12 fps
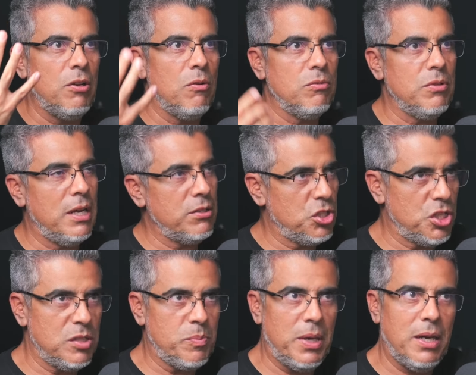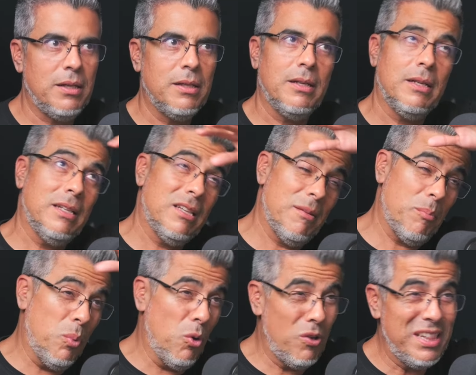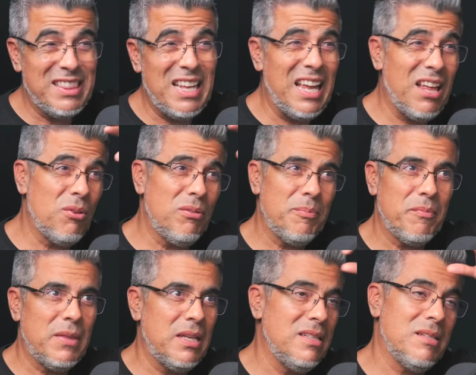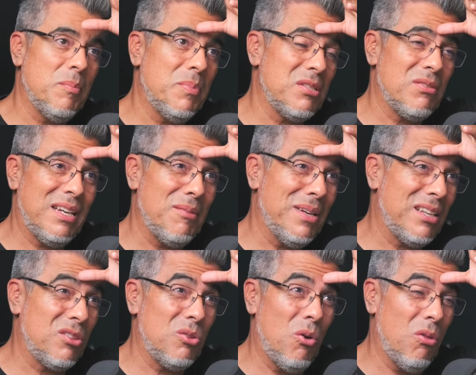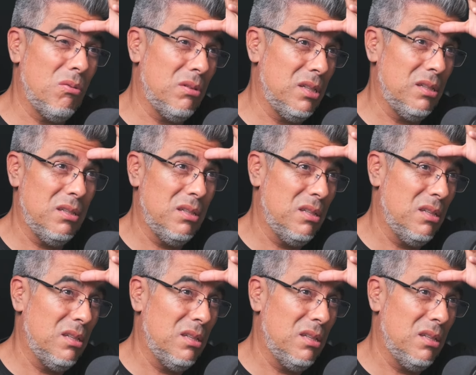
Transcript: salió una chispa, puro entelado, y se empezó a quemar todo, güey.